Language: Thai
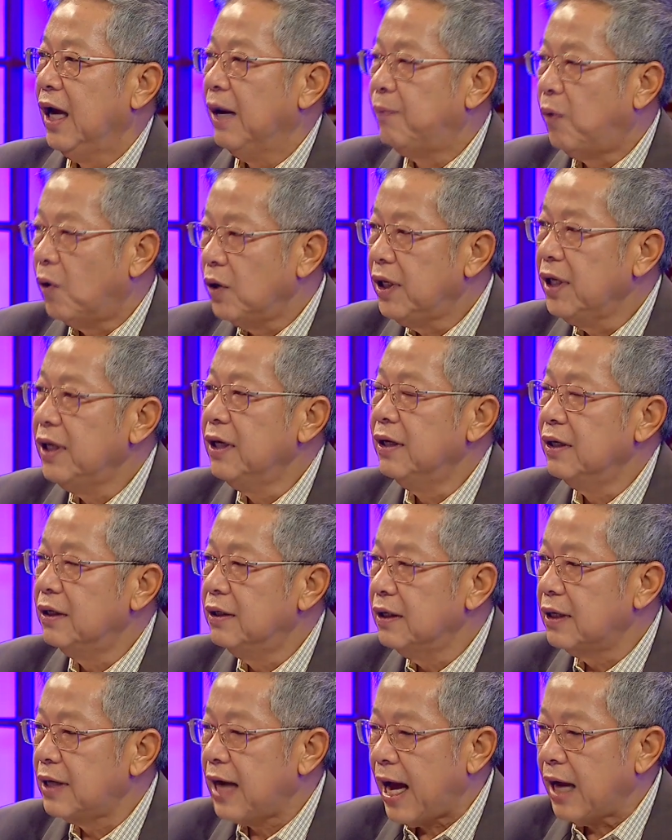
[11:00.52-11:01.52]
เหตุผลที่หนึ่ง
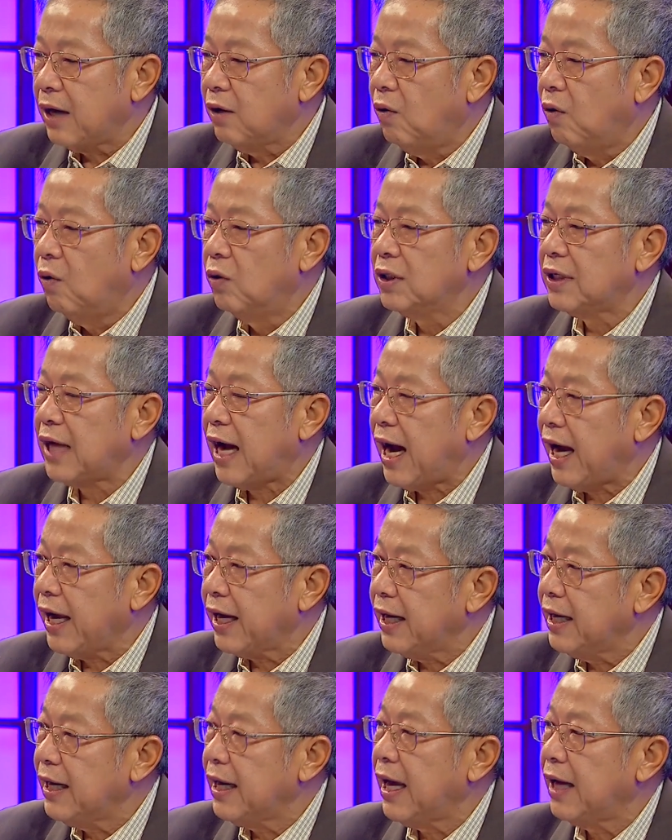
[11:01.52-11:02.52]
คือการโอนถ่าย
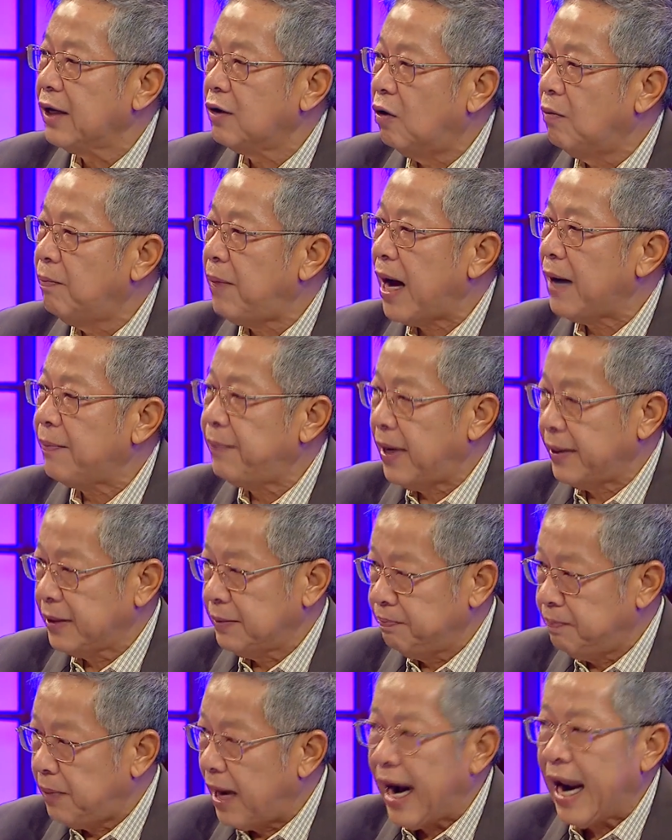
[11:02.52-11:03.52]
คะแนนของพรรค
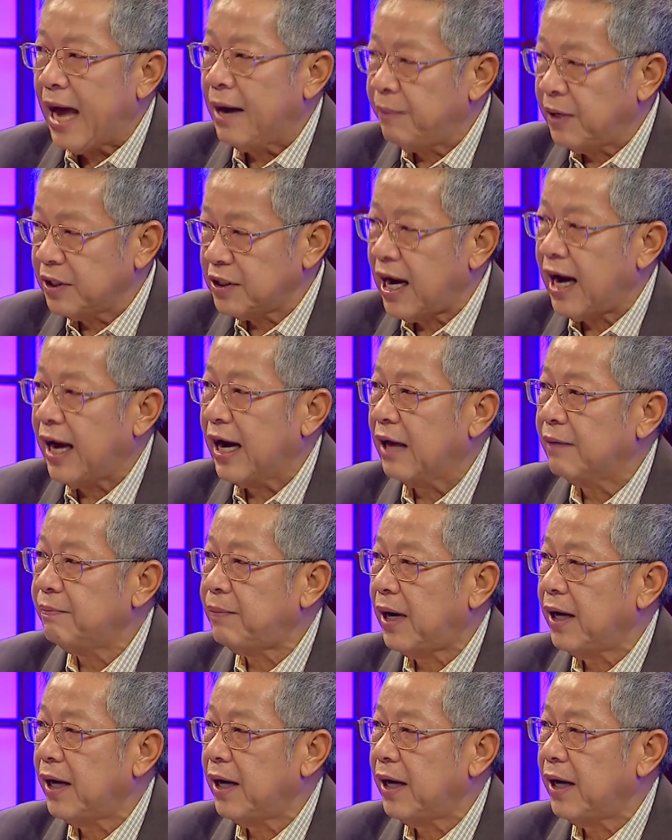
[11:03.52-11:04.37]
พลังประชารัฐ